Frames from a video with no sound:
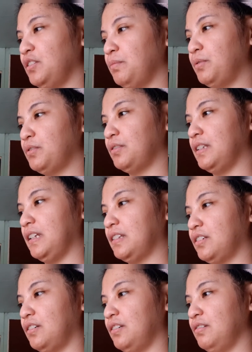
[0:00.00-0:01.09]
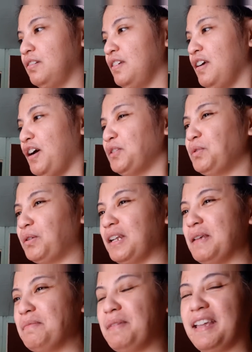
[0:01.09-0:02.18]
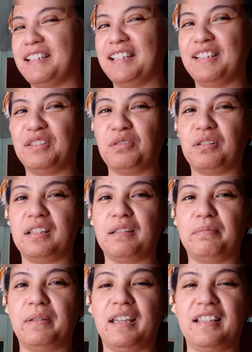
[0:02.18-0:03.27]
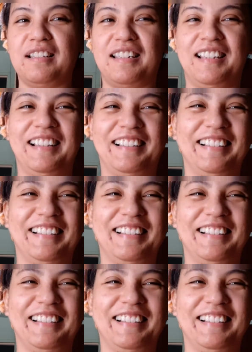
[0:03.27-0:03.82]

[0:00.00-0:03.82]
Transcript: Yung buto dito? Ano cleavage? Hindi to cleavage.